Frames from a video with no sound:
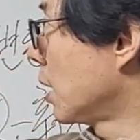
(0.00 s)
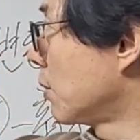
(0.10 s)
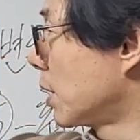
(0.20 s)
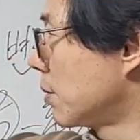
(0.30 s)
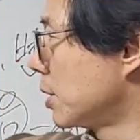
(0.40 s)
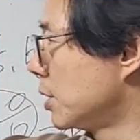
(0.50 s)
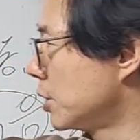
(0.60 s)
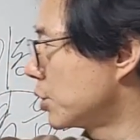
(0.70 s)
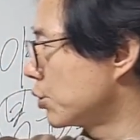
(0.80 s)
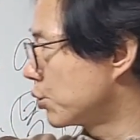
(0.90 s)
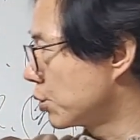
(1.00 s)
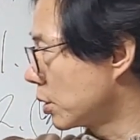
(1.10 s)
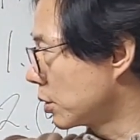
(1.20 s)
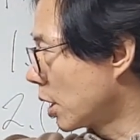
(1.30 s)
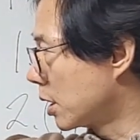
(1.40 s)
왜냐면 인신
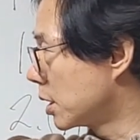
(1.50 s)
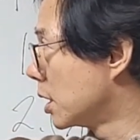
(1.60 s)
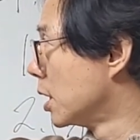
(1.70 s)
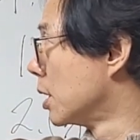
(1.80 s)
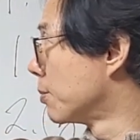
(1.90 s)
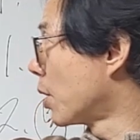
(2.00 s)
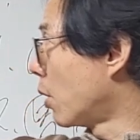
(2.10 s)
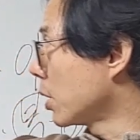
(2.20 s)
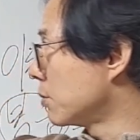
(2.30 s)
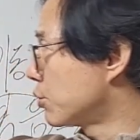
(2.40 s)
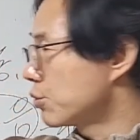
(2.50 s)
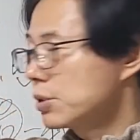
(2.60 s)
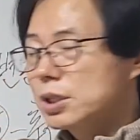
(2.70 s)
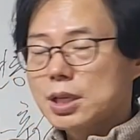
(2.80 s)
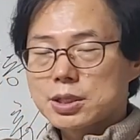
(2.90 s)
아니
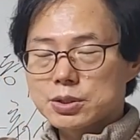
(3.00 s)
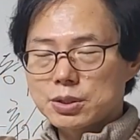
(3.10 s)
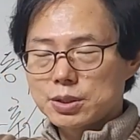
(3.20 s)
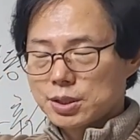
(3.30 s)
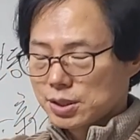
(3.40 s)
병임충이 되죠.